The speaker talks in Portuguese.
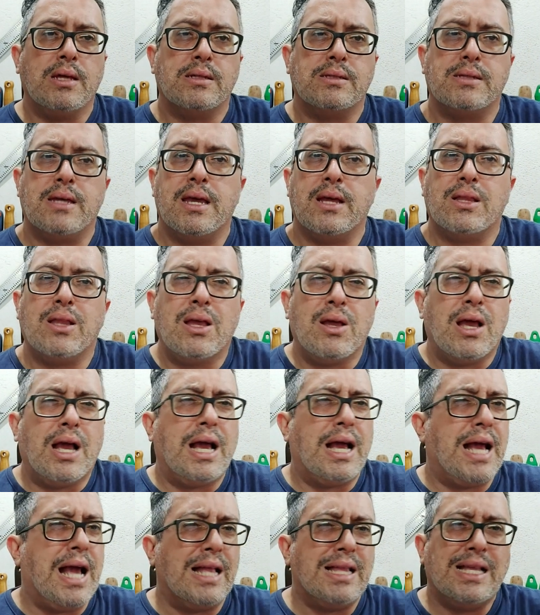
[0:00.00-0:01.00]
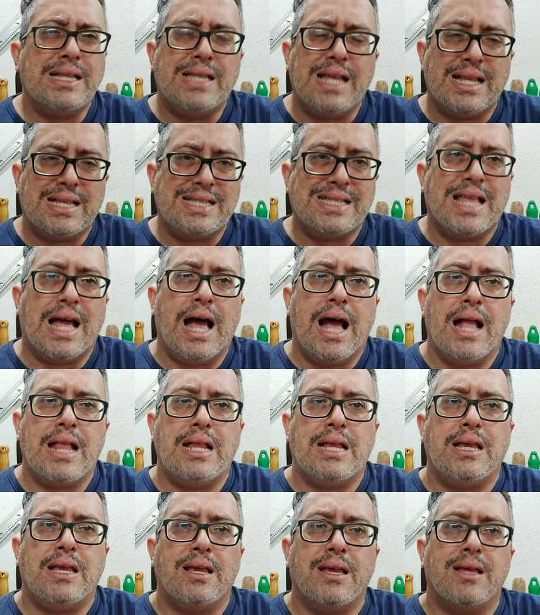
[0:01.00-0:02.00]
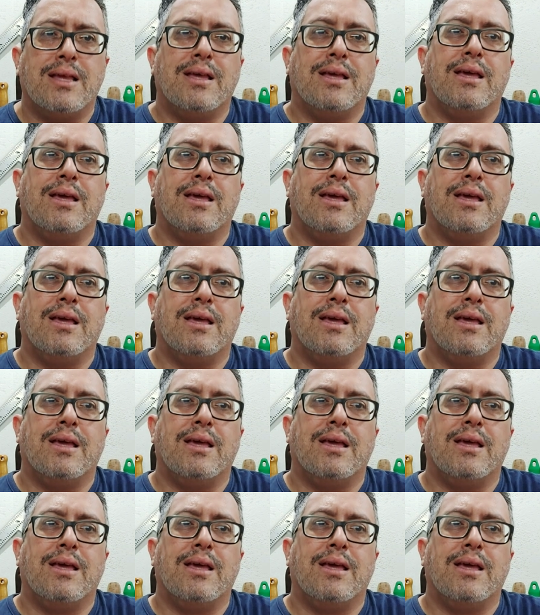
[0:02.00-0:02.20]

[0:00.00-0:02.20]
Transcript: certo? cada detalhe.